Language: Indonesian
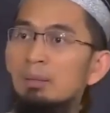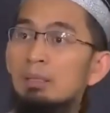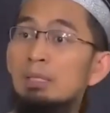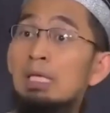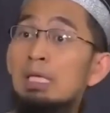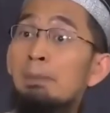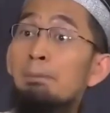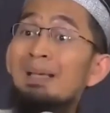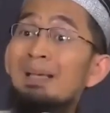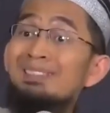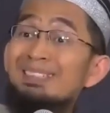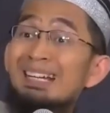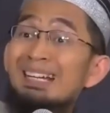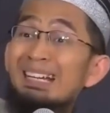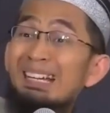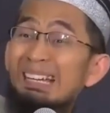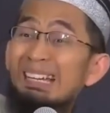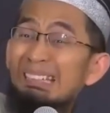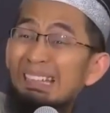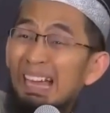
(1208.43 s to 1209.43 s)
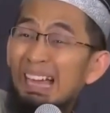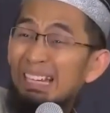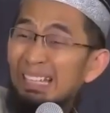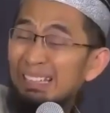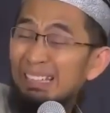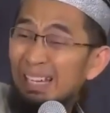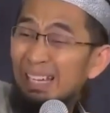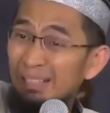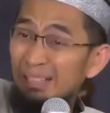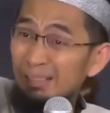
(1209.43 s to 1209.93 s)
Dia pasangkan
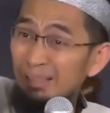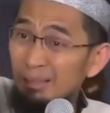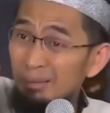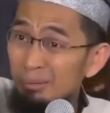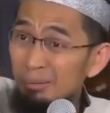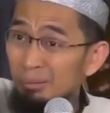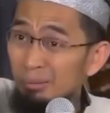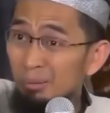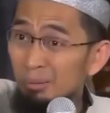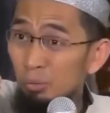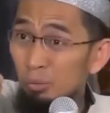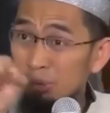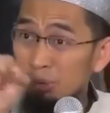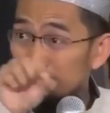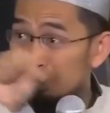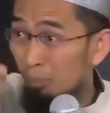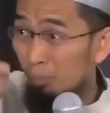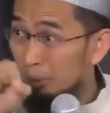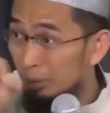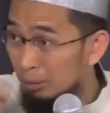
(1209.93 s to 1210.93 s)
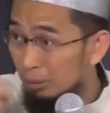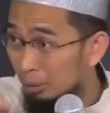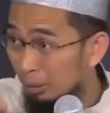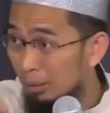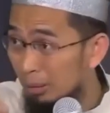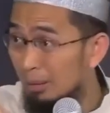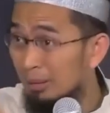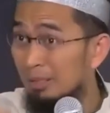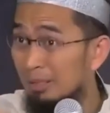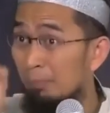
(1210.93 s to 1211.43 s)
alat-alat itu untuk memonitor,
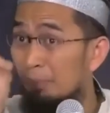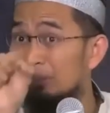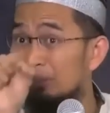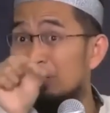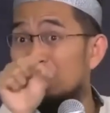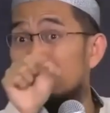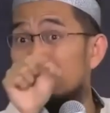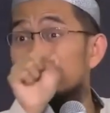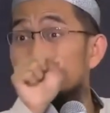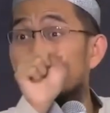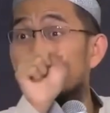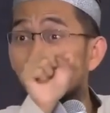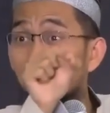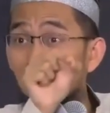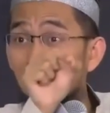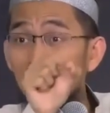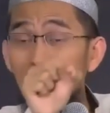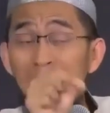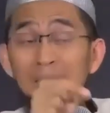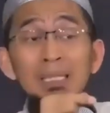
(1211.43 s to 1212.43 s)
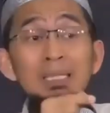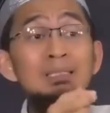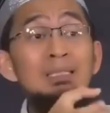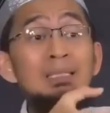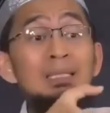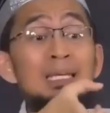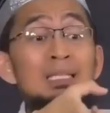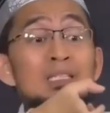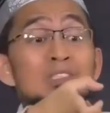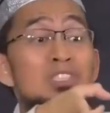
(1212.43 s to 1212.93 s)
dia pasangkan kamera
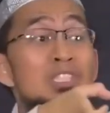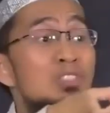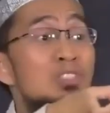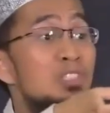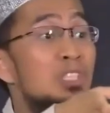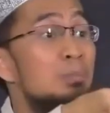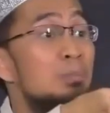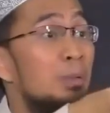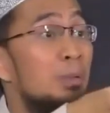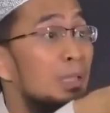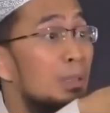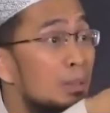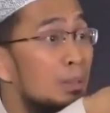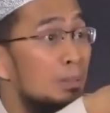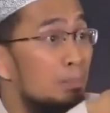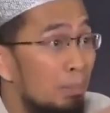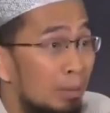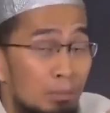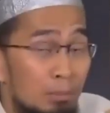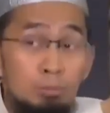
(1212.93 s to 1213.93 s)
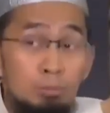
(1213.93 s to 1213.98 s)
selain cincin pada pada